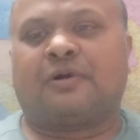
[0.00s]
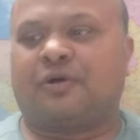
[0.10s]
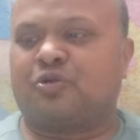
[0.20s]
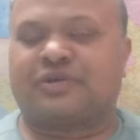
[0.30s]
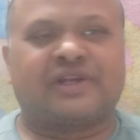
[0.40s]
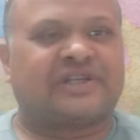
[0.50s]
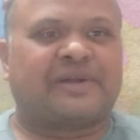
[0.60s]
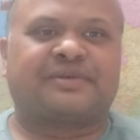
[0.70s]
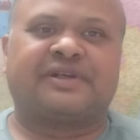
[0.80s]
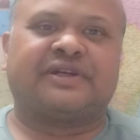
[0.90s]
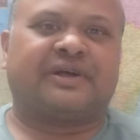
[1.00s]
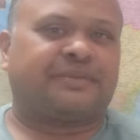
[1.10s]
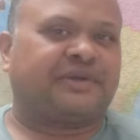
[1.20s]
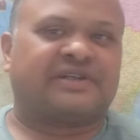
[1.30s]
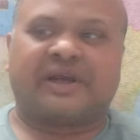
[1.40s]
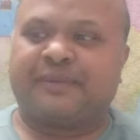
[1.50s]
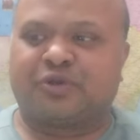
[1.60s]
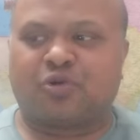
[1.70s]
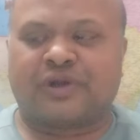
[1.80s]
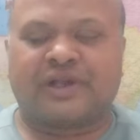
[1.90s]
और उसके हिसाब से अब ये
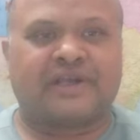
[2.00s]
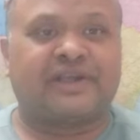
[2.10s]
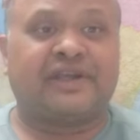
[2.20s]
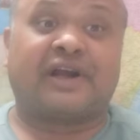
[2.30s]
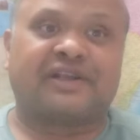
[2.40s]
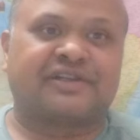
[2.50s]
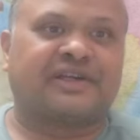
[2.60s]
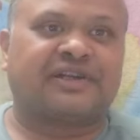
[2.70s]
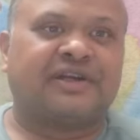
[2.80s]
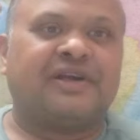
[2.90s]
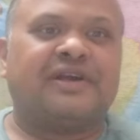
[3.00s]
साबित हो गया है कि खासकर